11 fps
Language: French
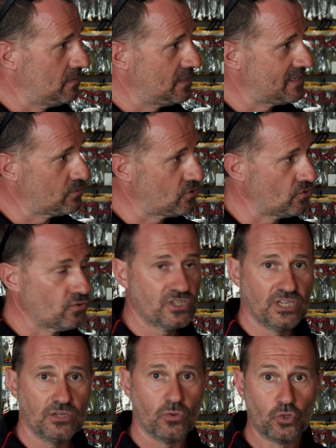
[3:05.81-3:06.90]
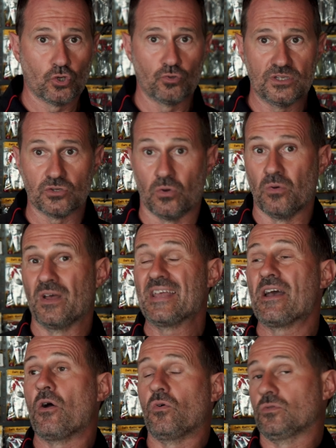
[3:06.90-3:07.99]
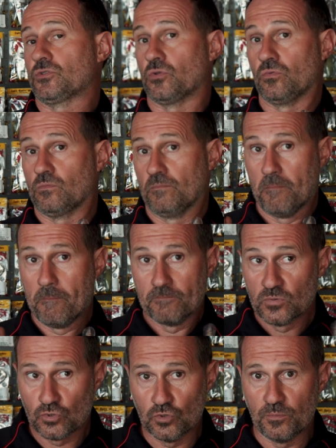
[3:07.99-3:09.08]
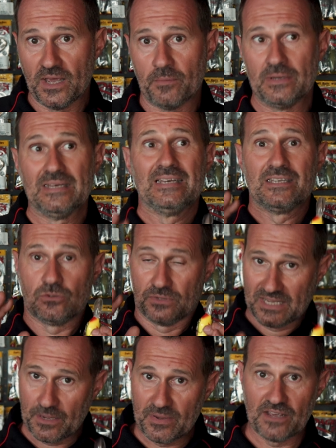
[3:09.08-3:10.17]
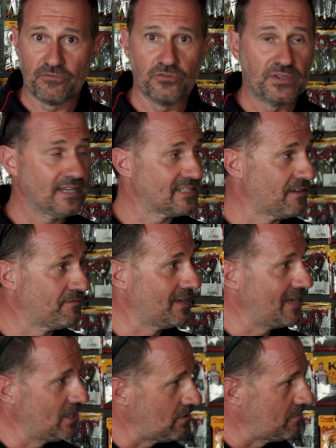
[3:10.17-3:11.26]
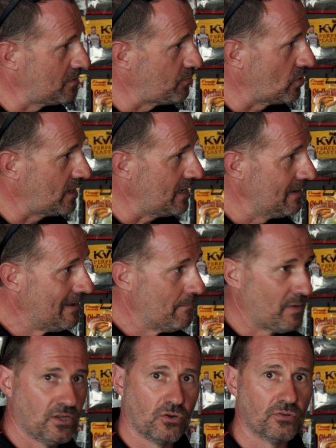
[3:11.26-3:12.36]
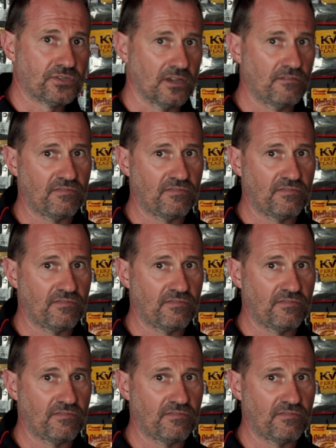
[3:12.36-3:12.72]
Les hameçons d'origine aujourd'hui sont, sont superbe, ils sont très bien affûtés, ça fait énormément de progrès. Pendant longtemps, il